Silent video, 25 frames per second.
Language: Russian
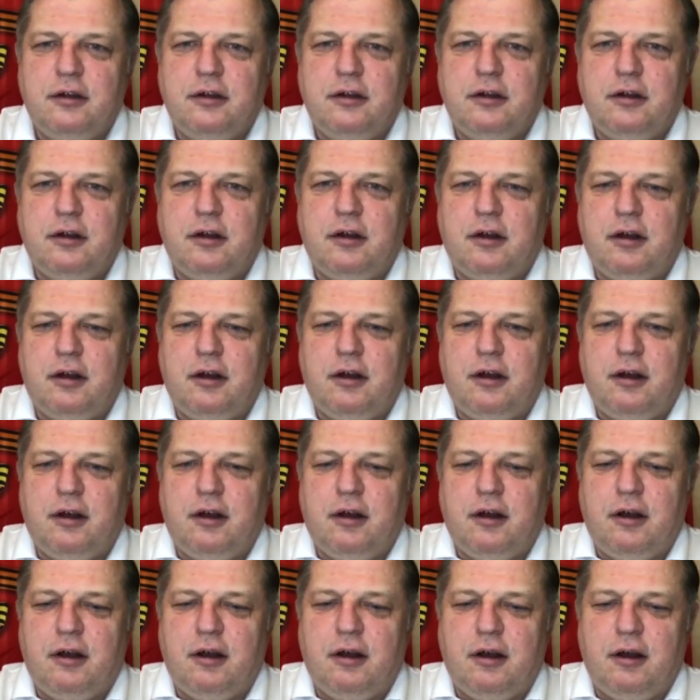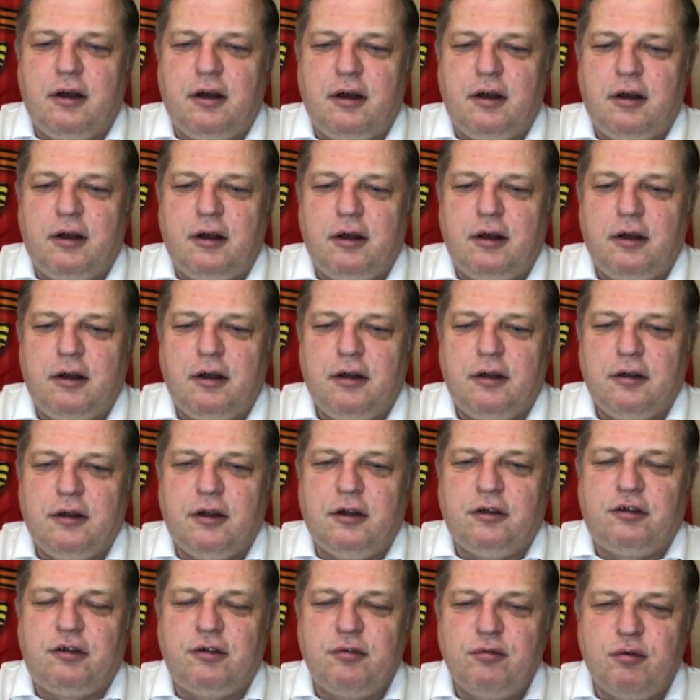э,
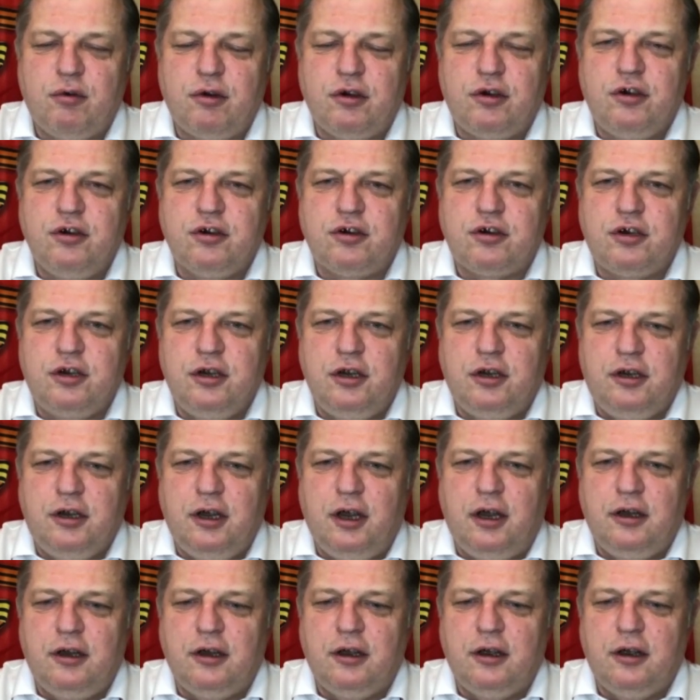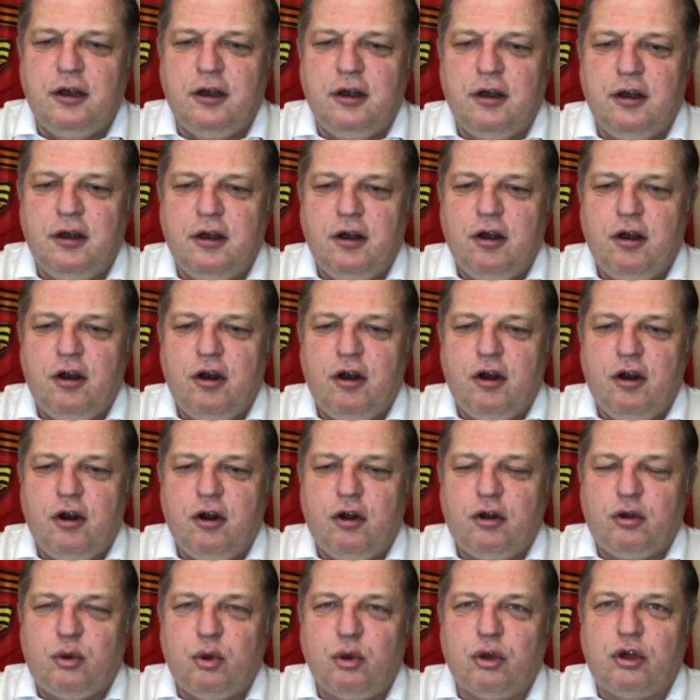на сегодняшний день,
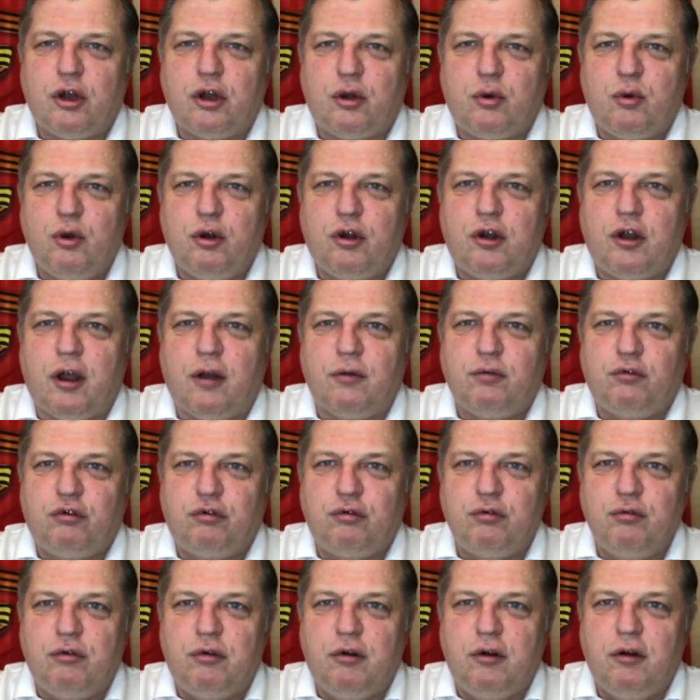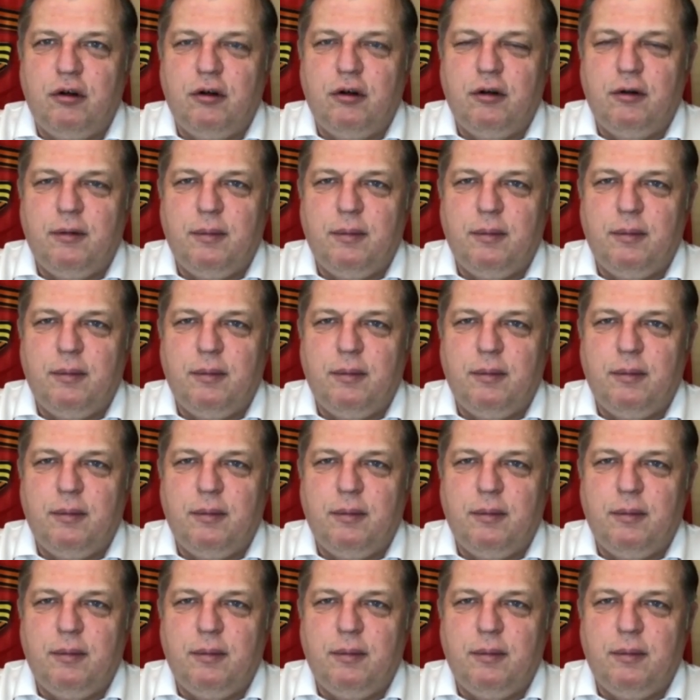кто такой Кравчук.